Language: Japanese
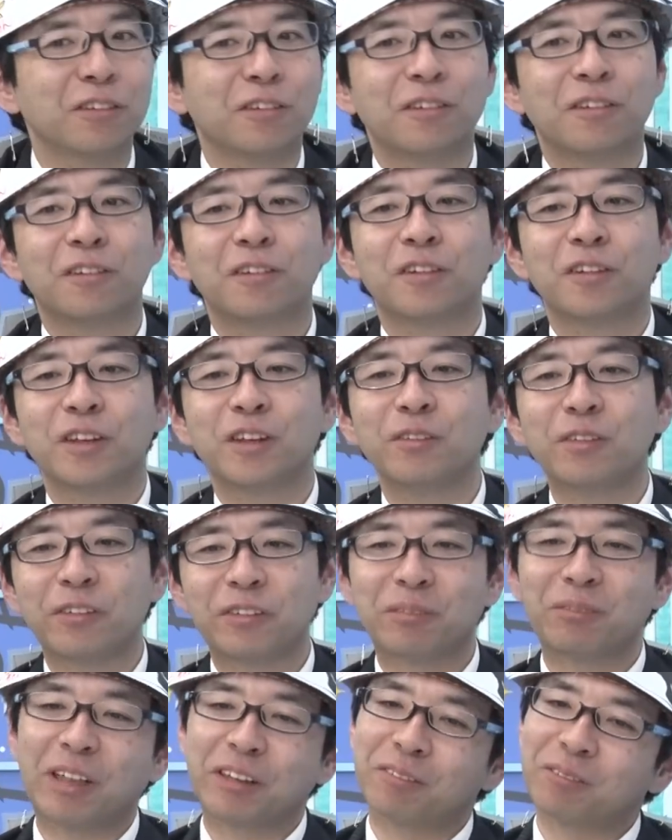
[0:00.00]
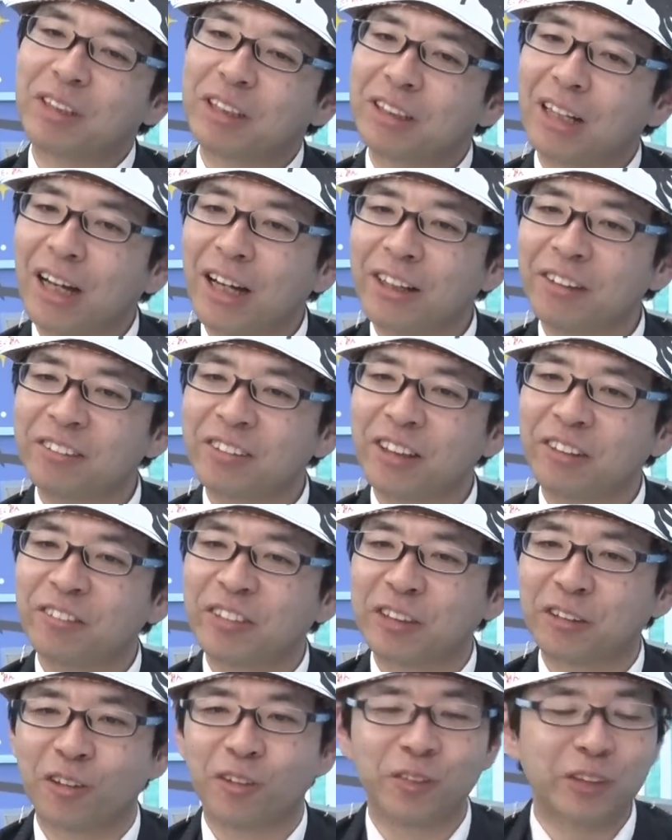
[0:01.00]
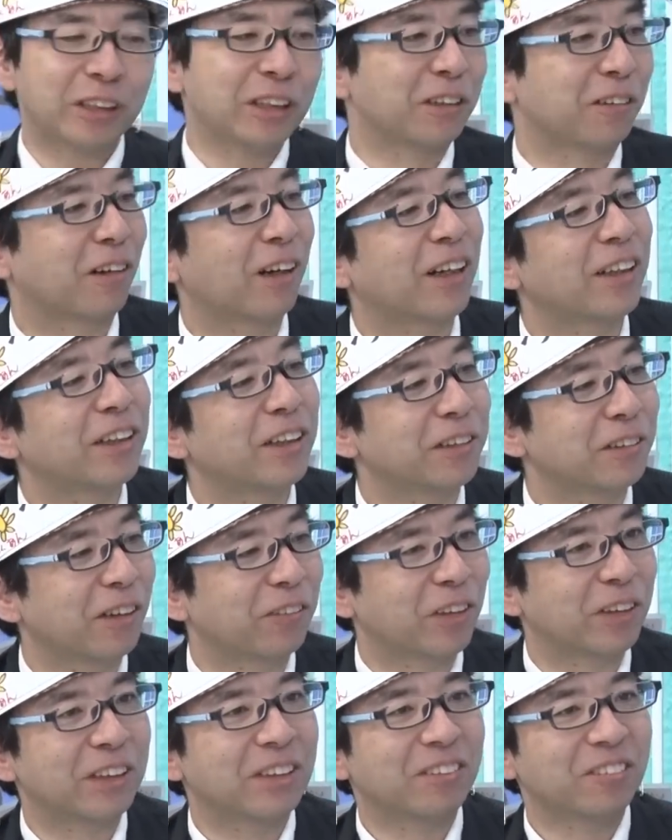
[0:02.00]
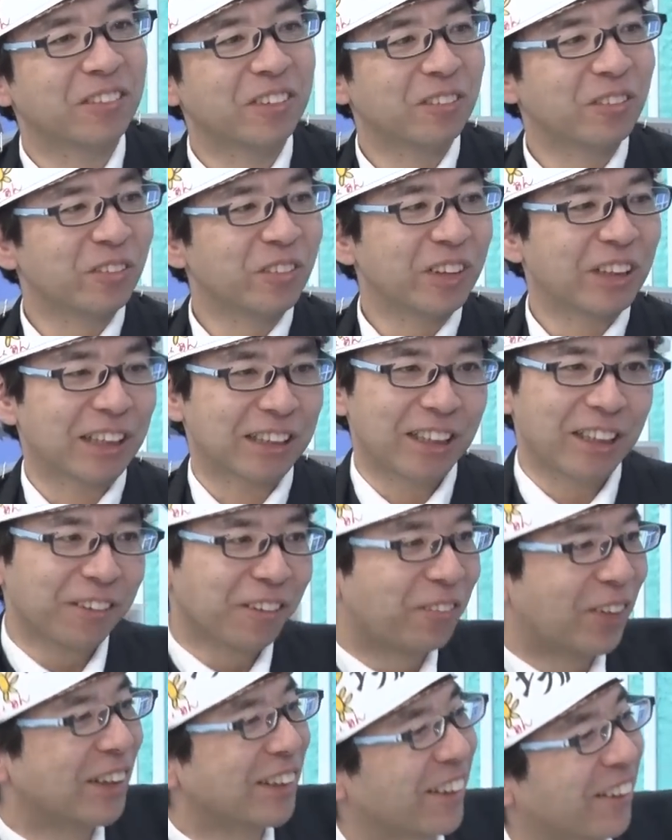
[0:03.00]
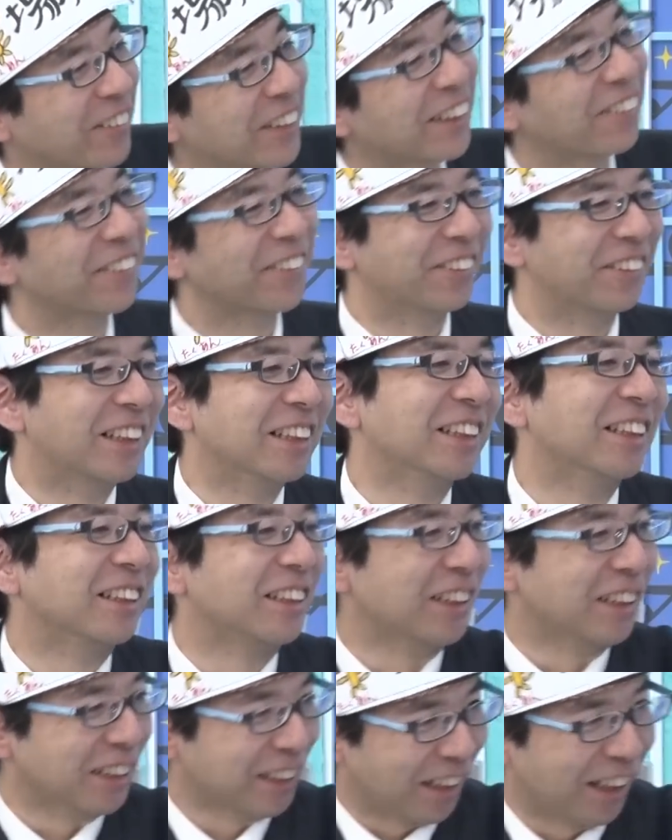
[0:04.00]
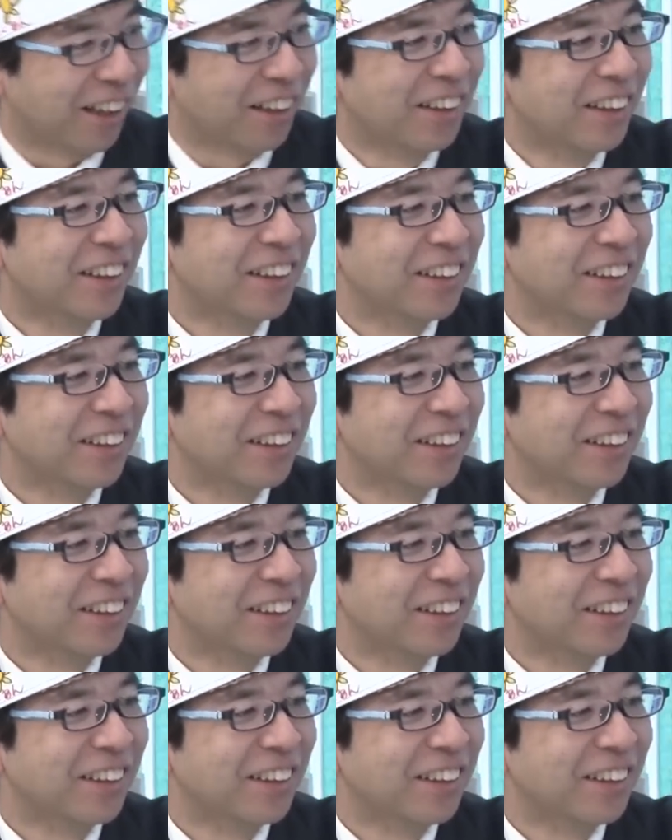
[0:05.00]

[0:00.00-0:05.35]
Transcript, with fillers: その今まあまあアイテムは動物園とかがないとやっぱ野生のパンダは見たことないじゃないですか